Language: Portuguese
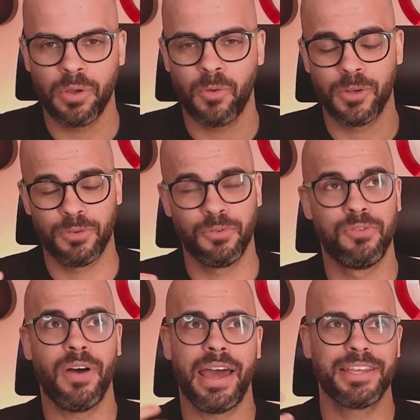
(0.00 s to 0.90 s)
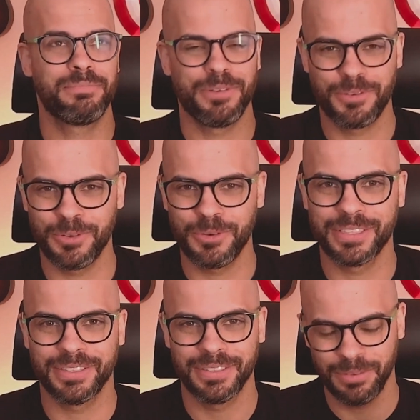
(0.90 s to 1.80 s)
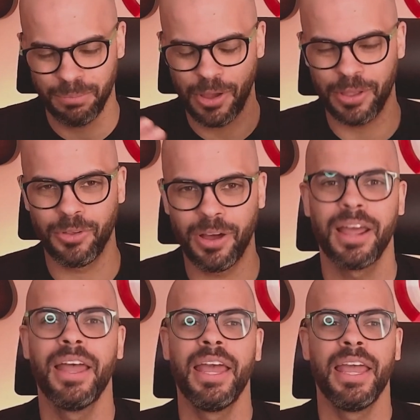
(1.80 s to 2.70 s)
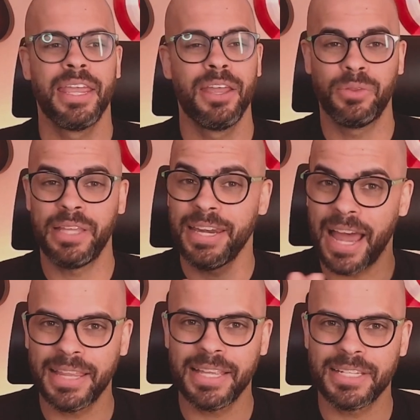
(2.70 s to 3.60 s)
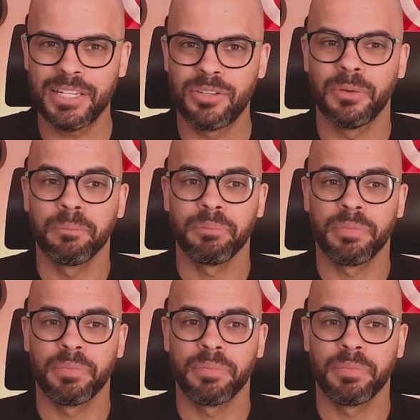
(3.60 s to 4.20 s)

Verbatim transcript: que eu conheço várias pessoas no meu redor que não tem nada disso,